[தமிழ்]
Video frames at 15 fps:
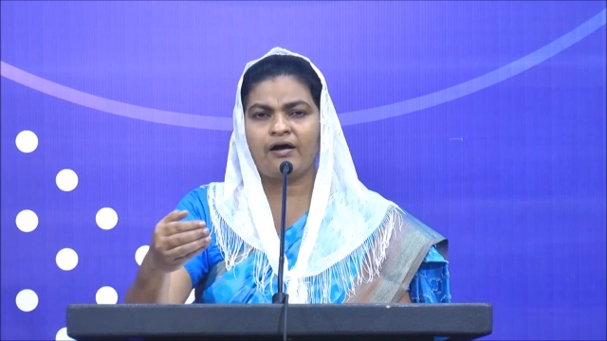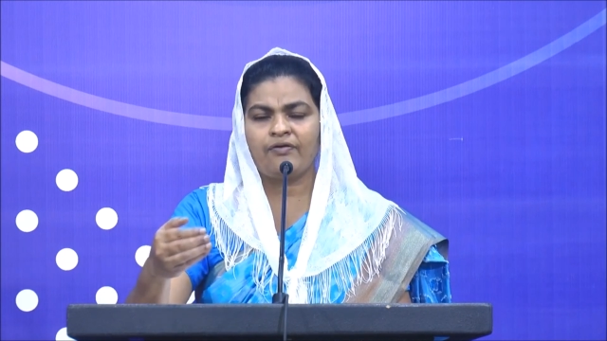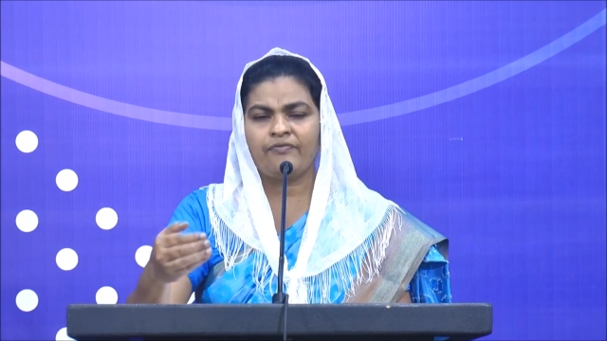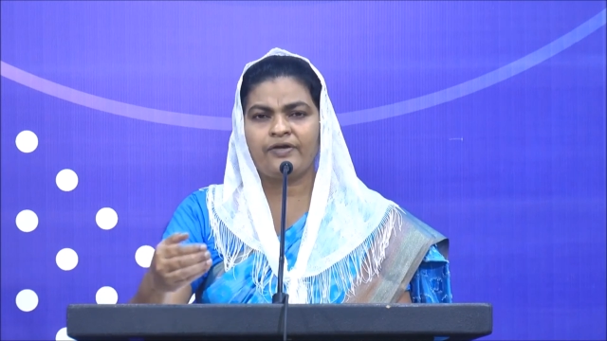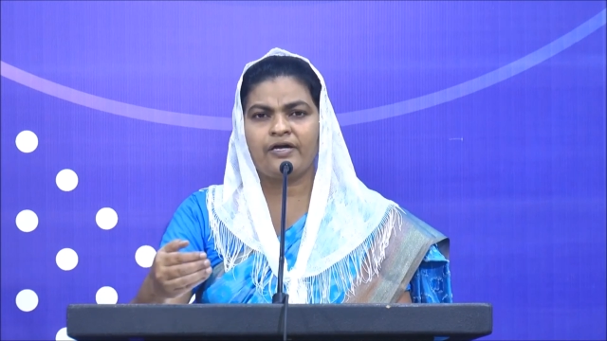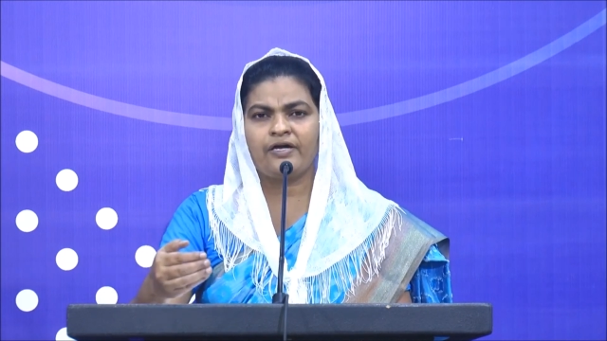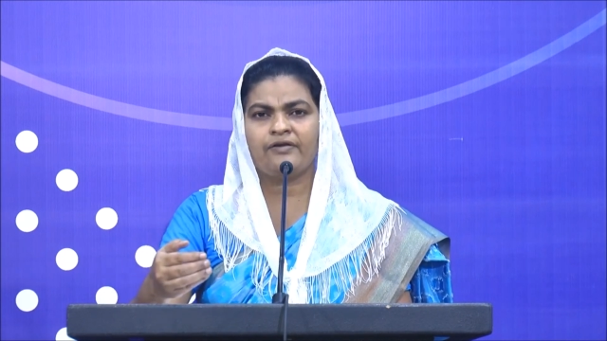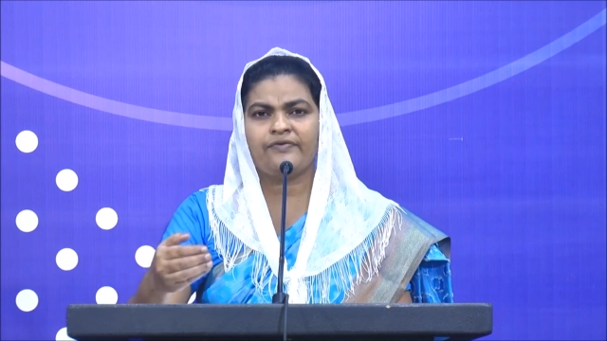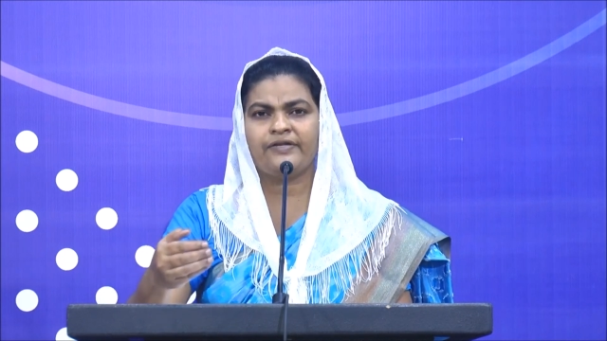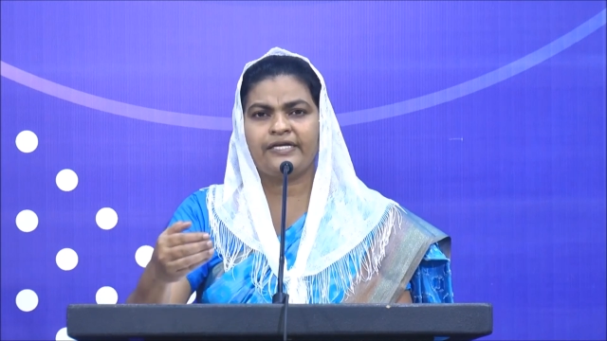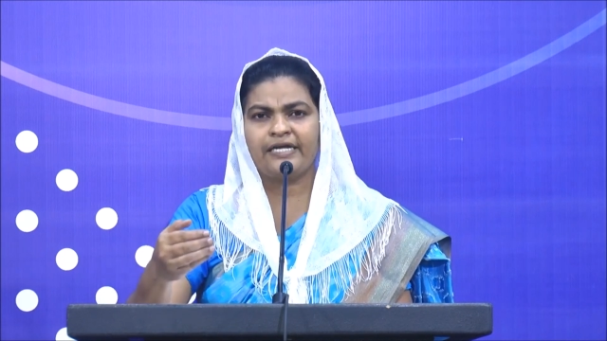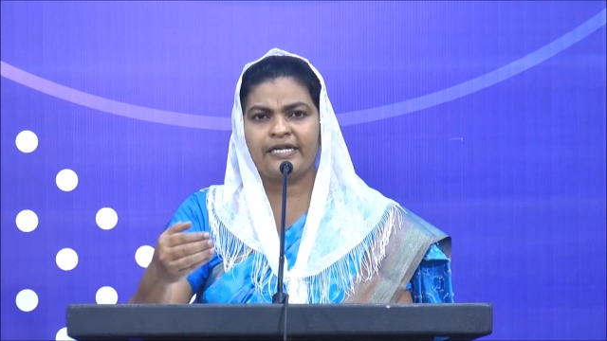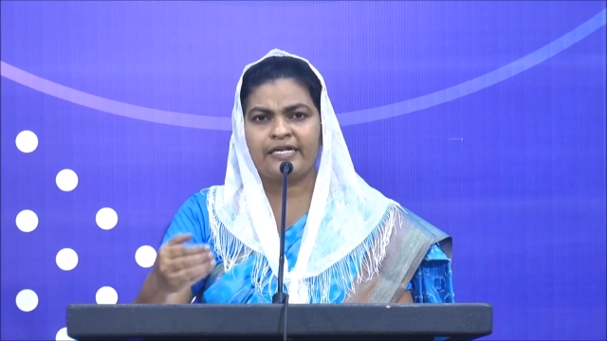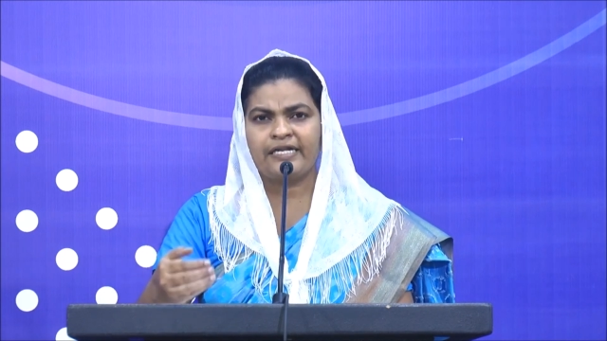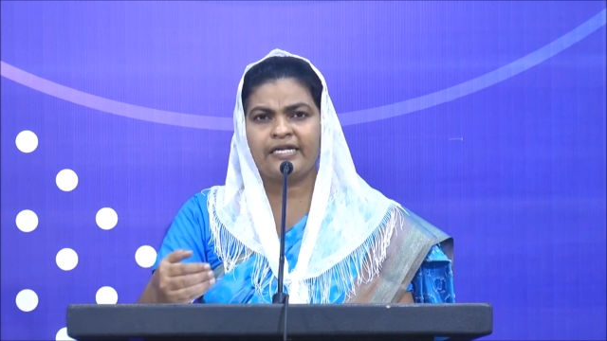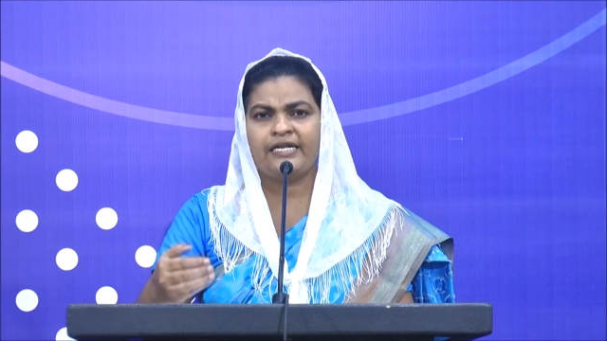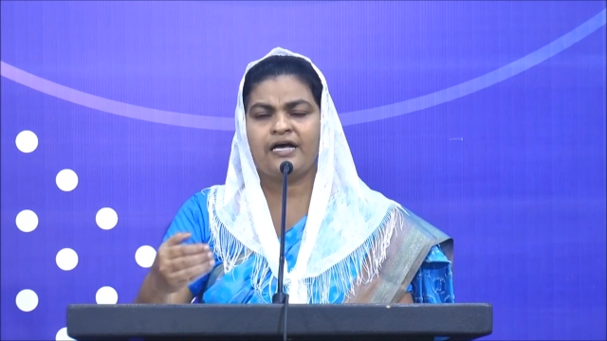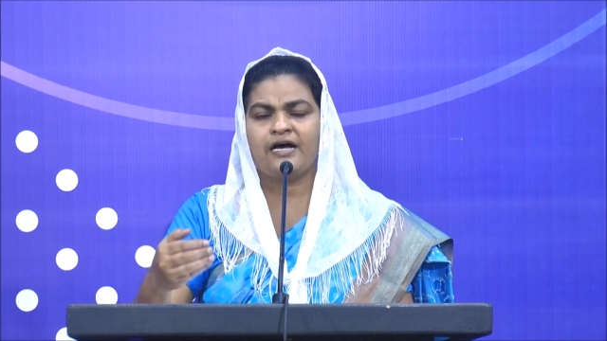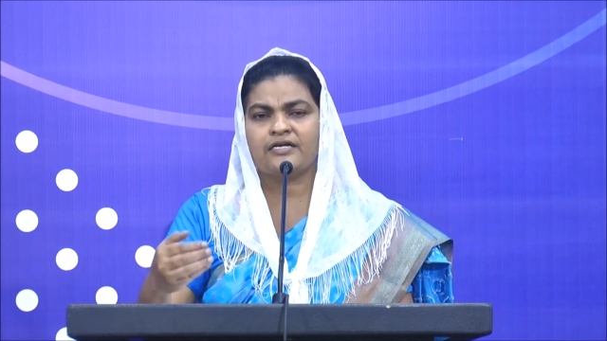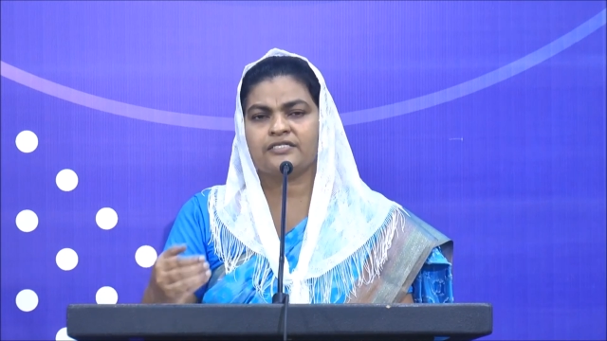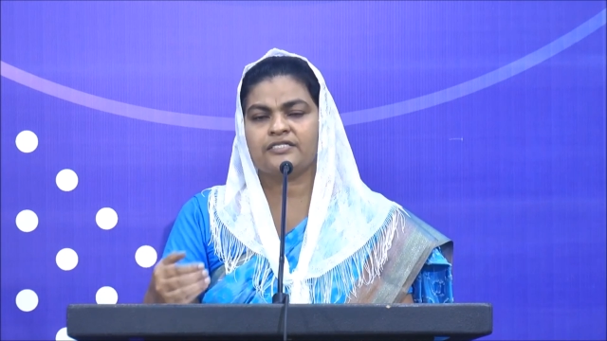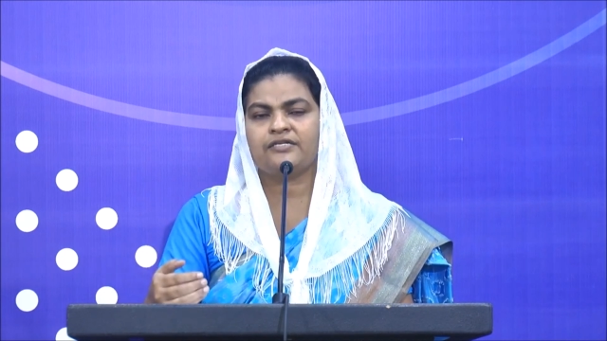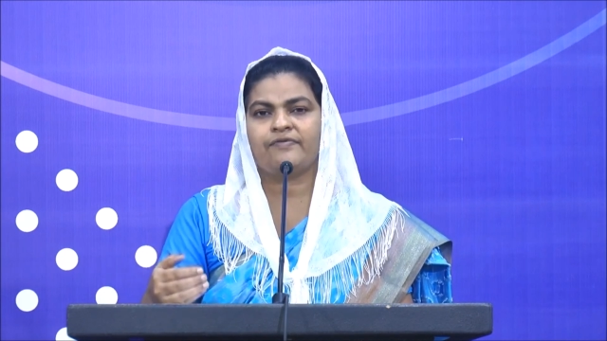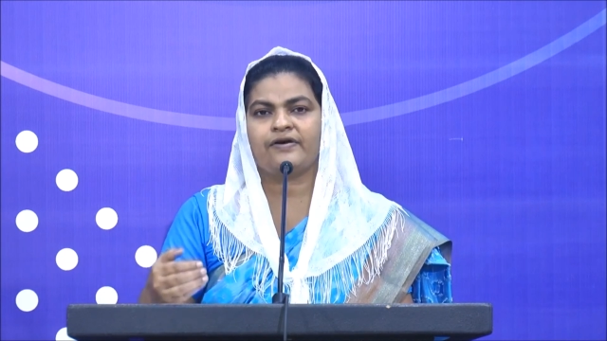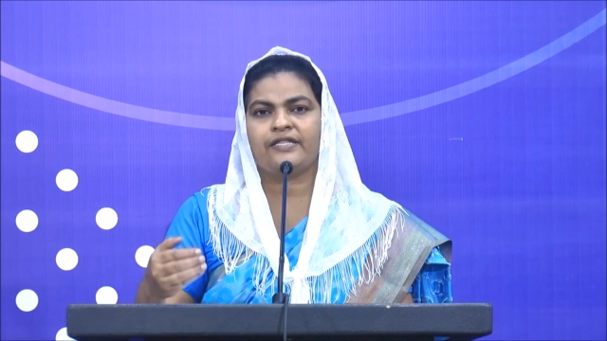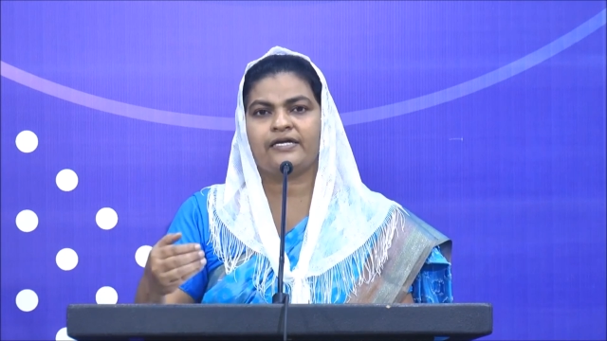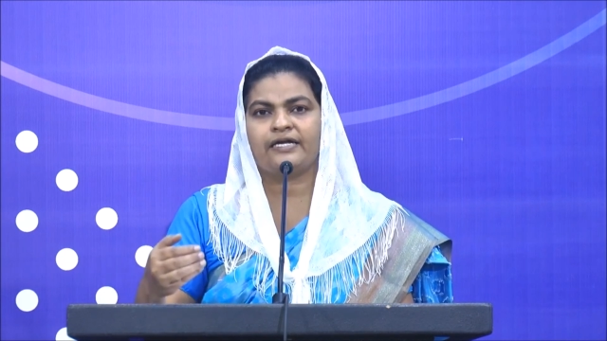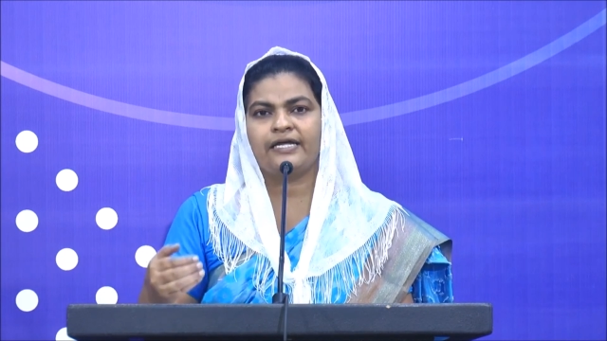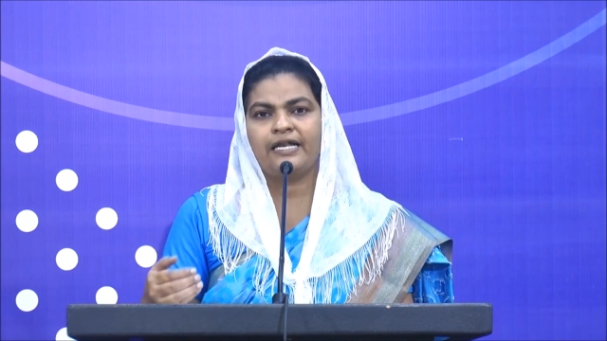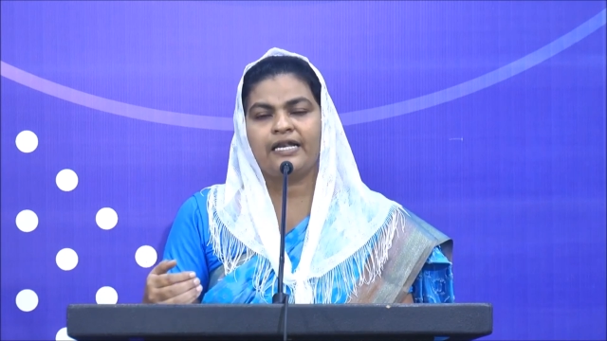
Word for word: ஆவியானவர் என்னென்ன ஆசீர்வாதங்கள்